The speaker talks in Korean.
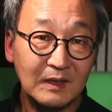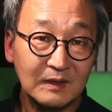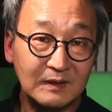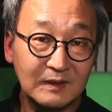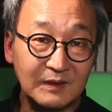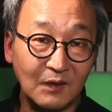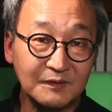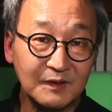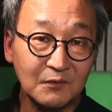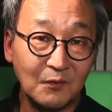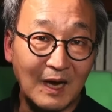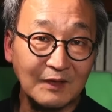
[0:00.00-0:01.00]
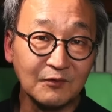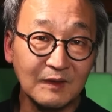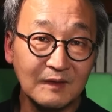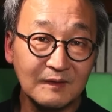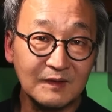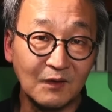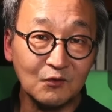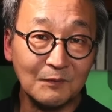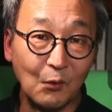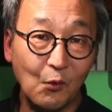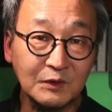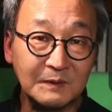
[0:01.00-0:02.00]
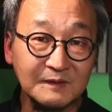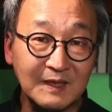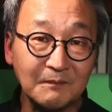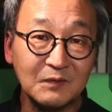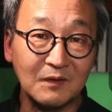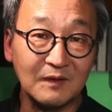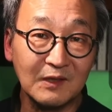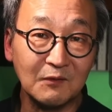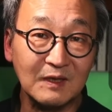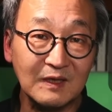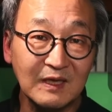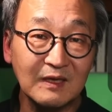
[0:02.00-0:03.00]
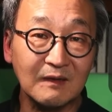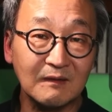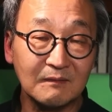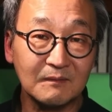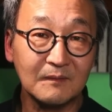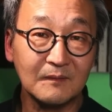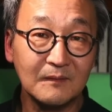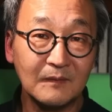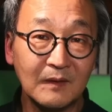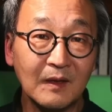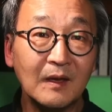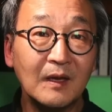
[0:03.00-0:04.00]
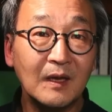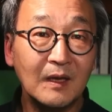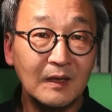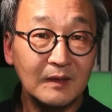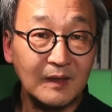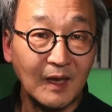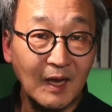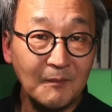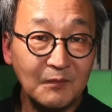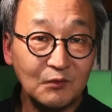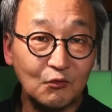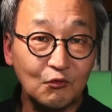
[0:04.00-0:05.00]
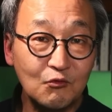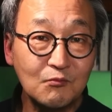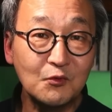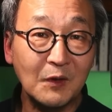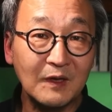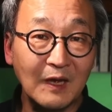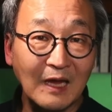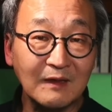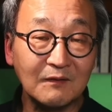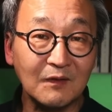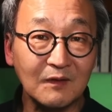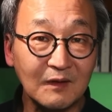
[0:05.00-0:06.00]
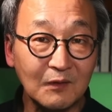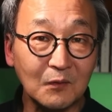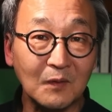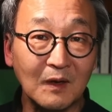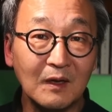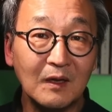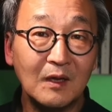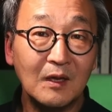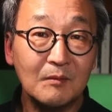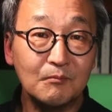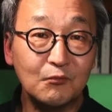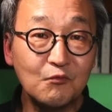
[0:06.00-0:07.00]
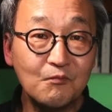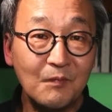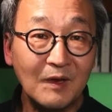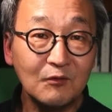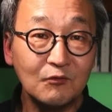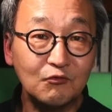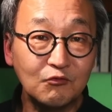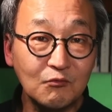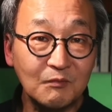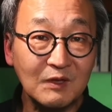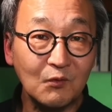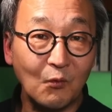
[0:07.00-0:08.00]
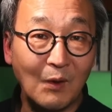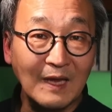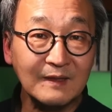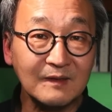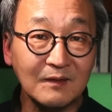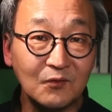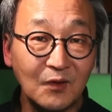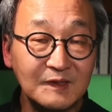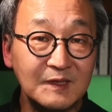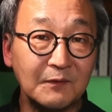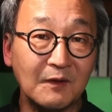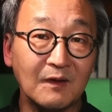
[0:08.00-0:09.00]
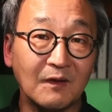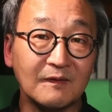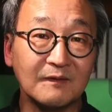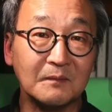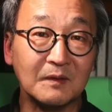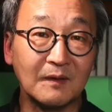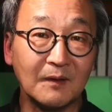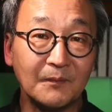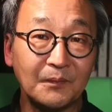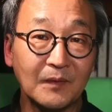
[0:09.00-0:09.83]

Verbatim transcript: 그 전쟁 와중인 천구백오십삼 년 일월 일일 대한민국 국무회의 안건 일 호가 문맹국민 완전 퇴치 계획이었습니다.